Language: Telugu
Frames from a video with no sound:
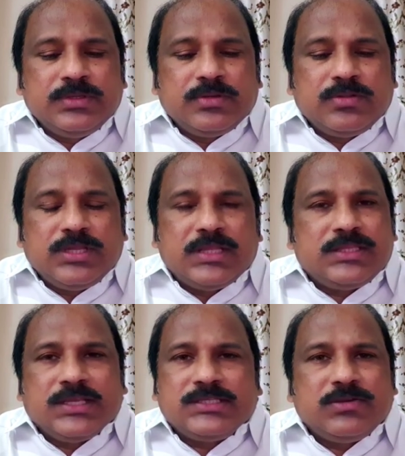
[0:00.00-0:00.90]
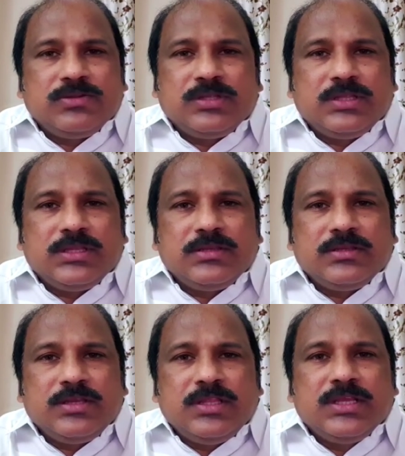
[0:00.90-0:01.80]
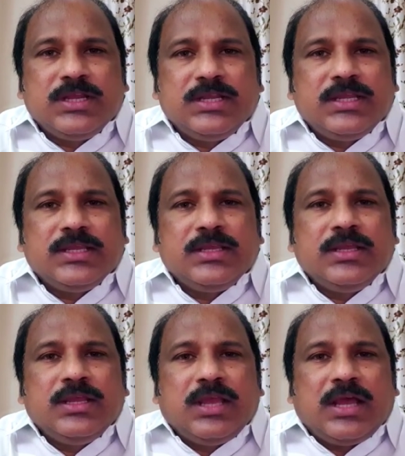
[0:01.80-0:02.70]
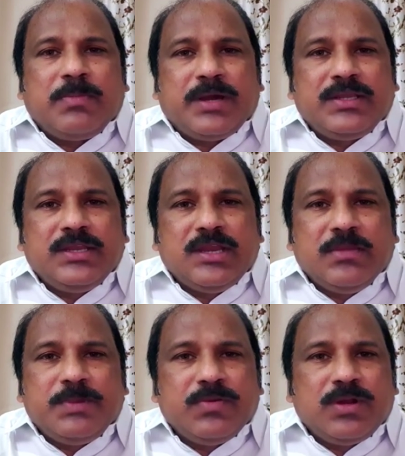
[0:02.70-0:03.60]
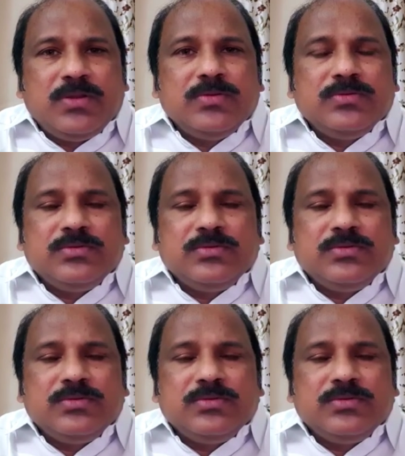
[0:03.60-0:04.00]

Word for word: కొద్దిగా అత్యాశ అవుతుంది ఎందుకంటే ఆ పార్టీ నడిపేవాడు